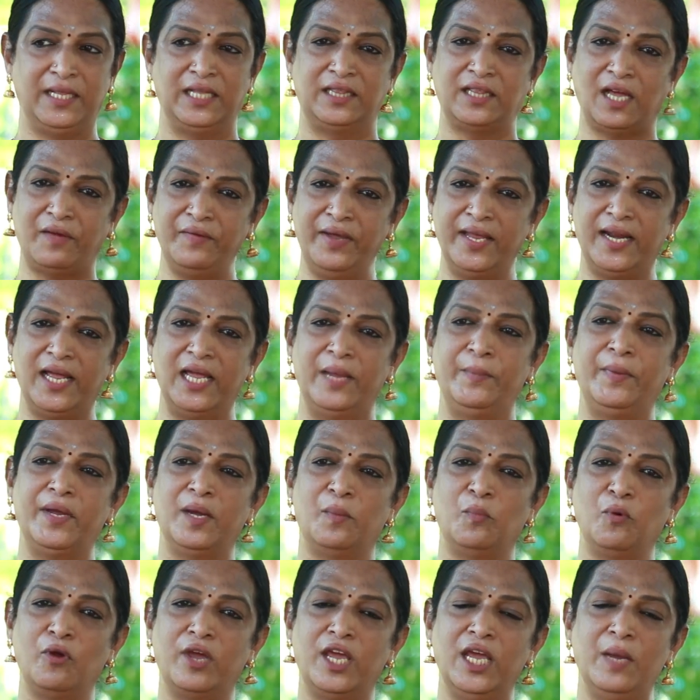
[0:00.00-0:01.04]
இதை தவிர
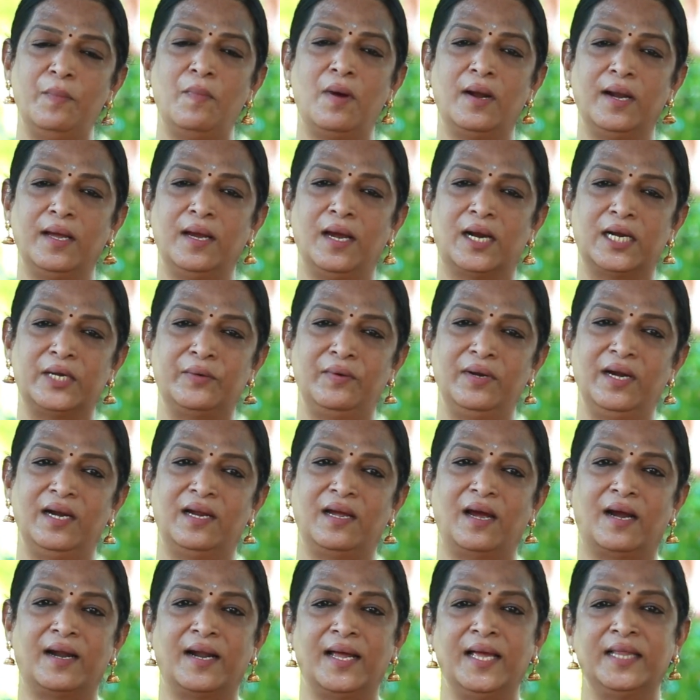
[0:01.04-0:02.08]
மிக முக்கியமான
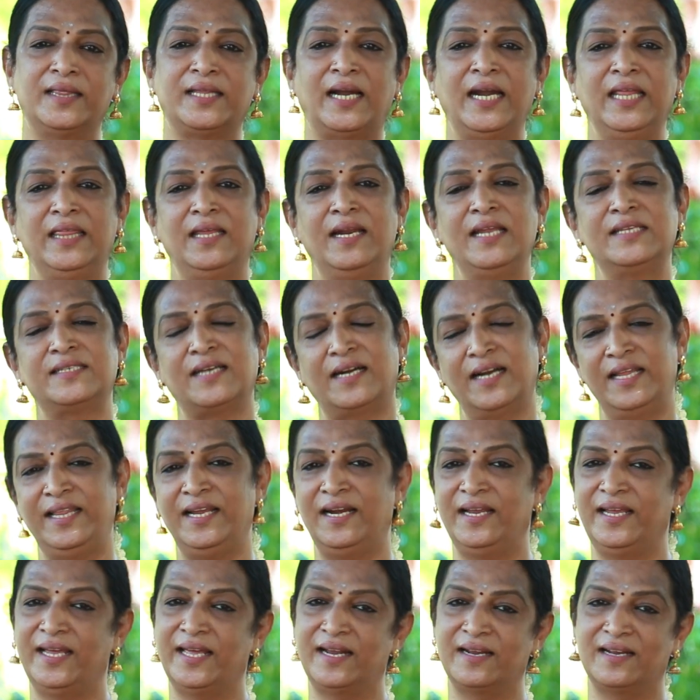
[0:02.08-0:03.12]
கடவுளுக்கான தனித்தனி
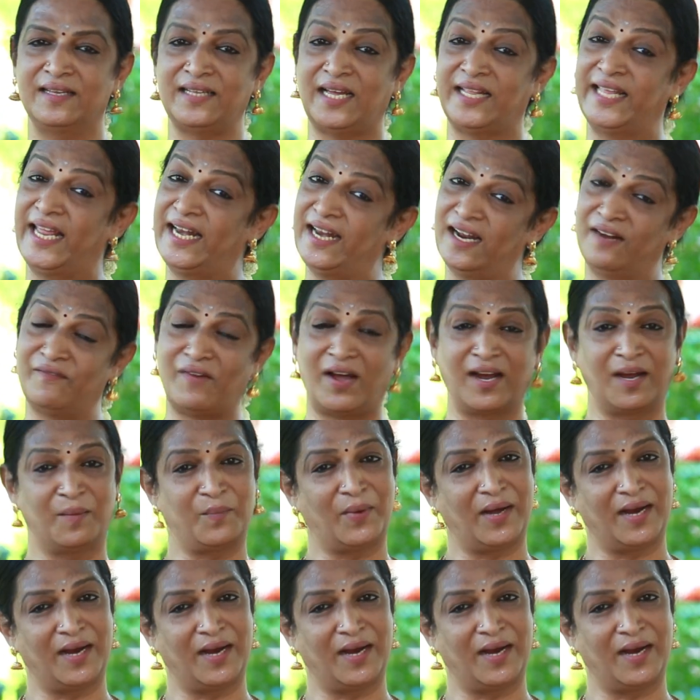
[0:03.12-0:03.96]
சன்னதிகள் இங்கே இருக்குது அது என்னன்னு வாங்க